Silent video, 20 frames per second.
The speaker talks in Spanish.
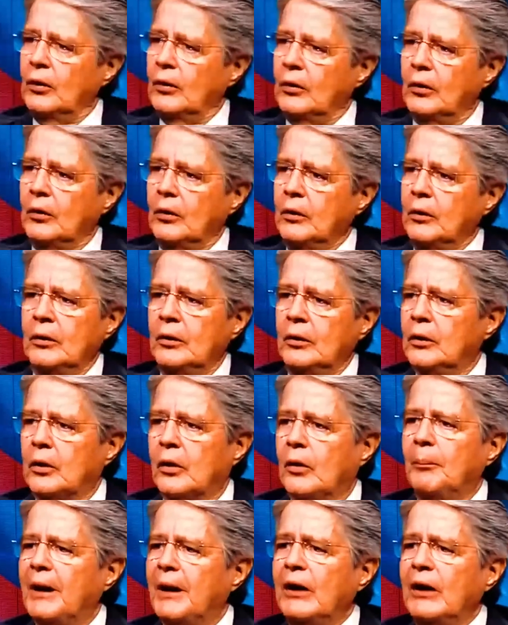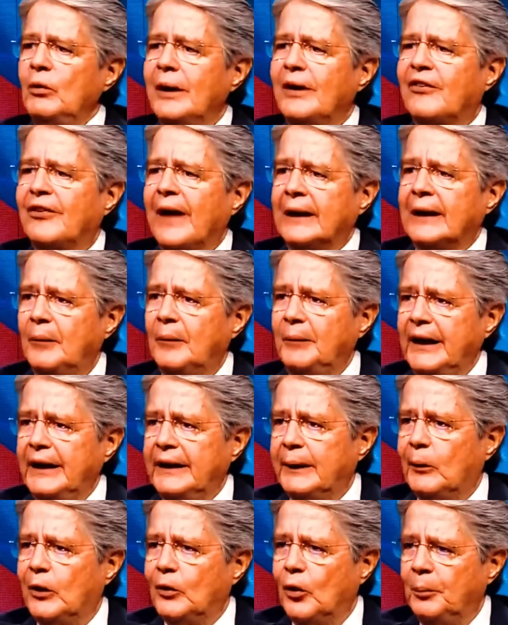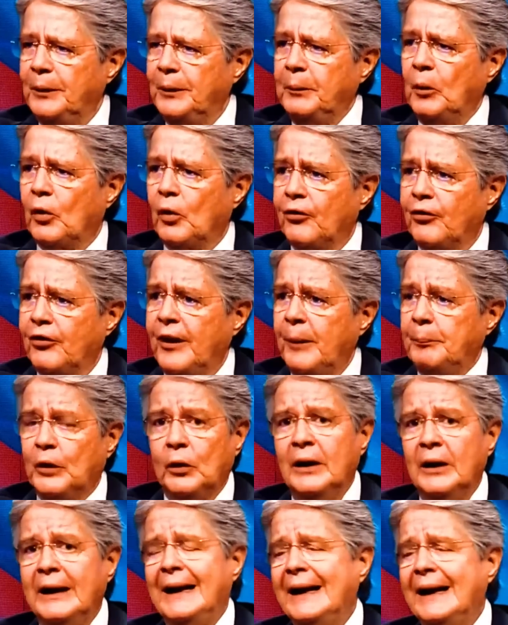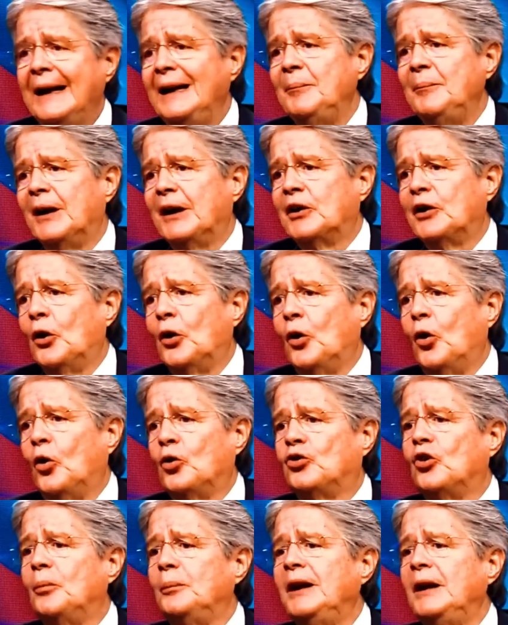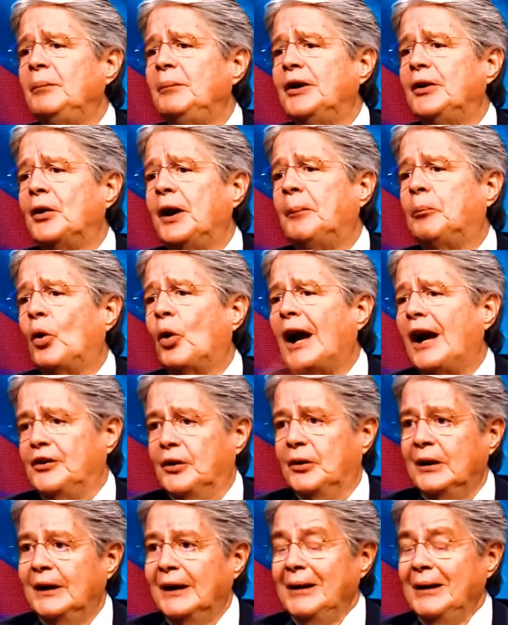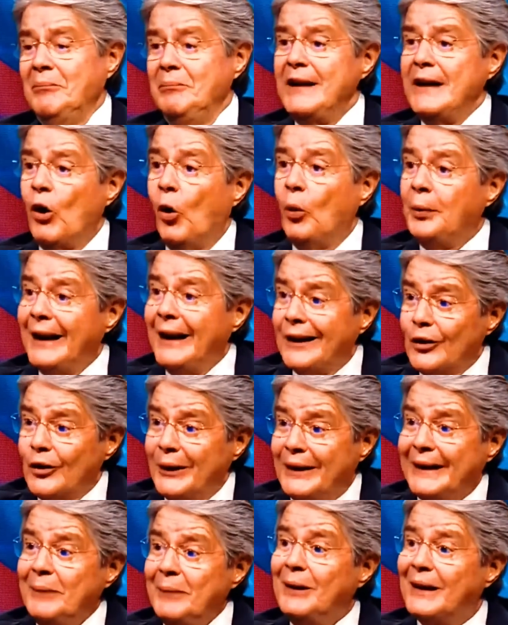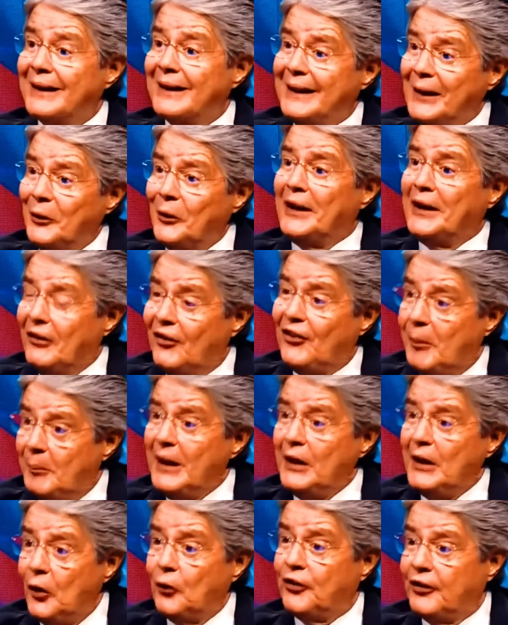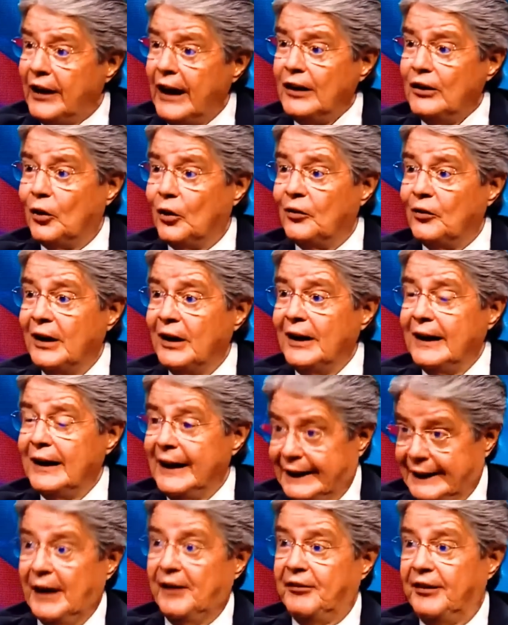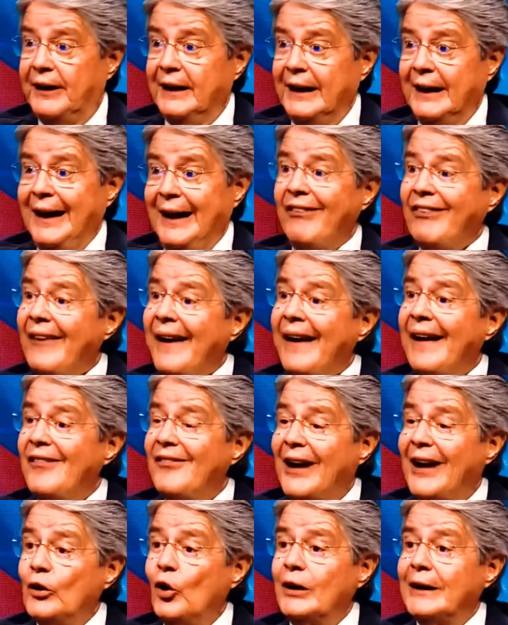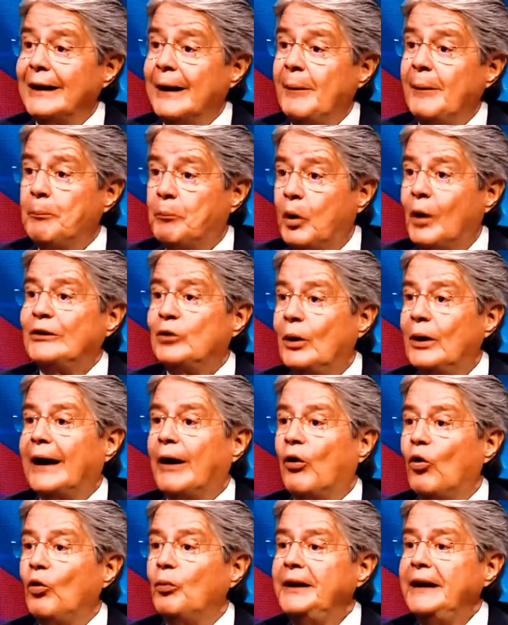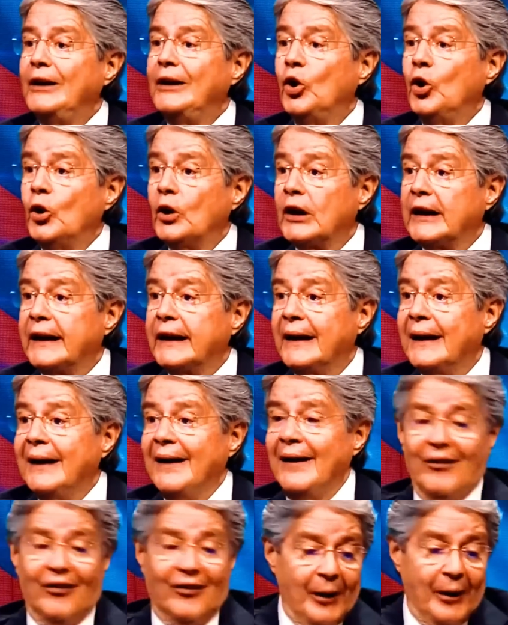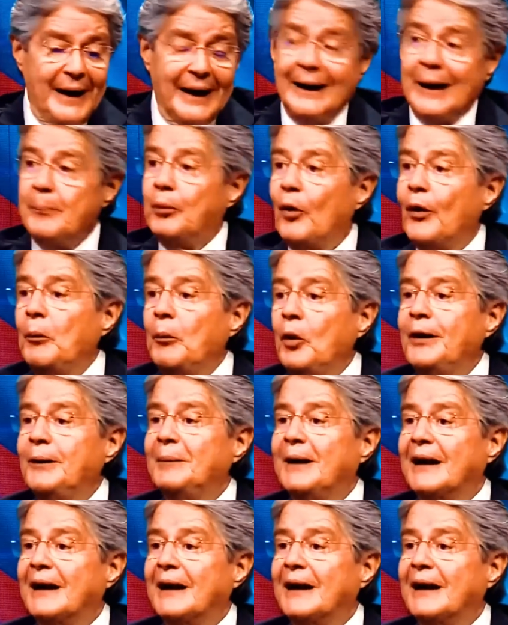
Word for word: no, no, no, no, Comparando exactamente igual los mismos conceptos, él invirtió 8 mil millones por año. Mi gobierno está invirtiendo 15 mil 200, Estefi. Ese es el valor de haber puesto la economía en orden. Saber que podemos